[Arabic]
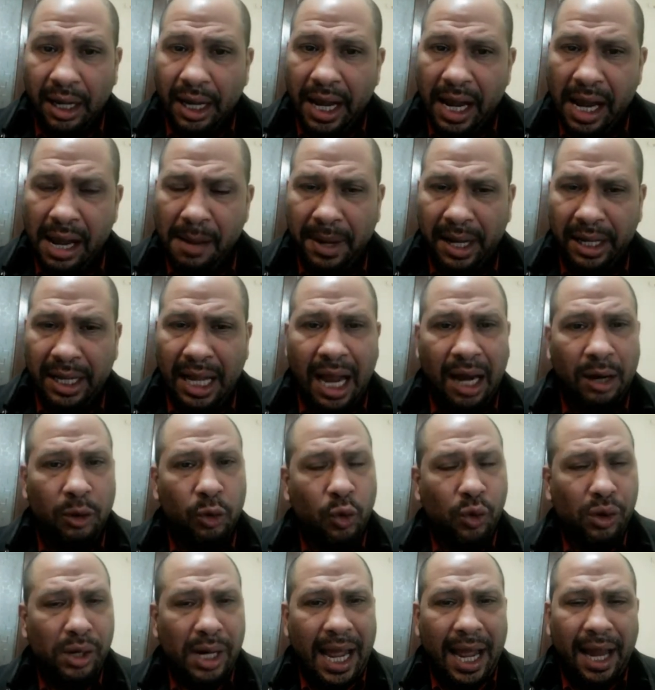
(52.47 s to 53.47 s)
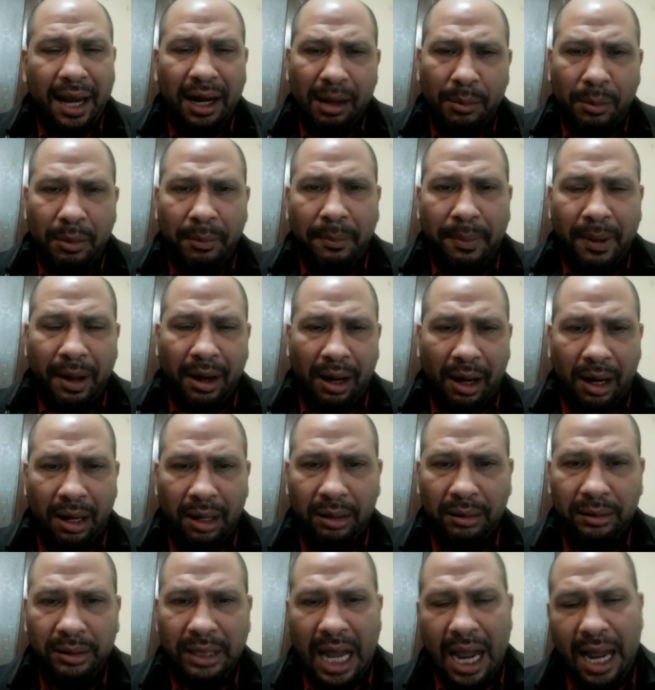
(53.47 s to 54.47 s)
ابعد عن كل حاجه من بره
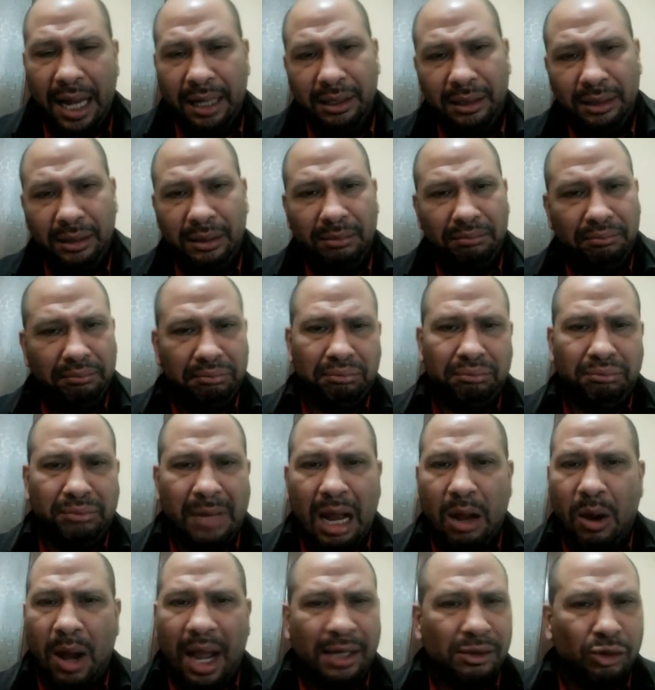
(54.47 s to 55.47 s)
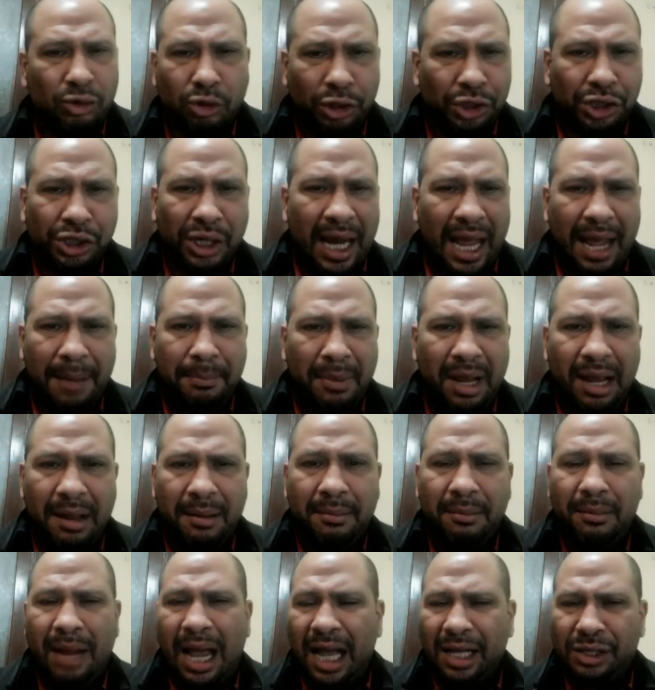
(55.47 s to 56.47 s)
يعني لو عايز تخش
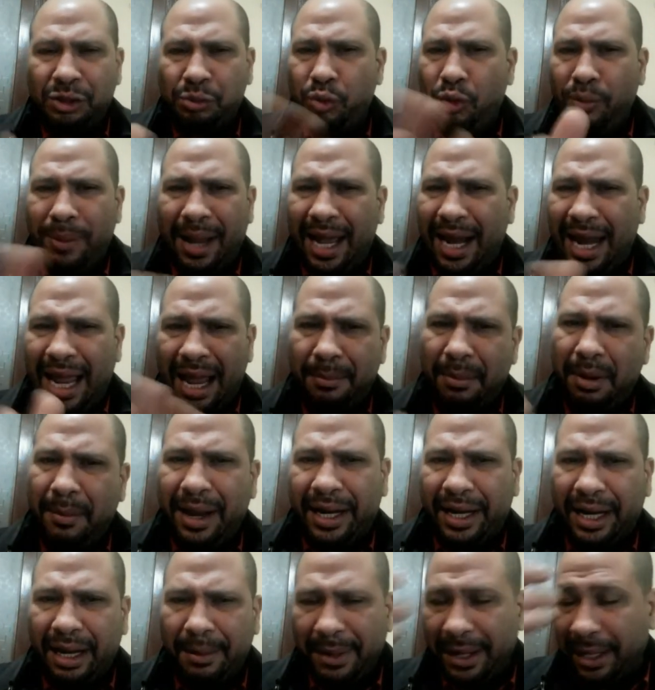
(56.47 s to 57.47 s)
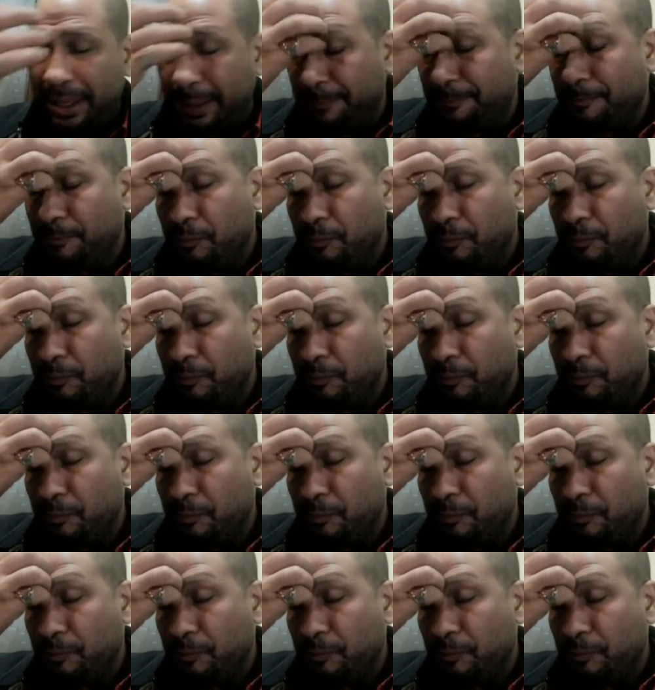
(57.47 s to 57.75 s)
الحمام حاسبه بقى الحمامات كمان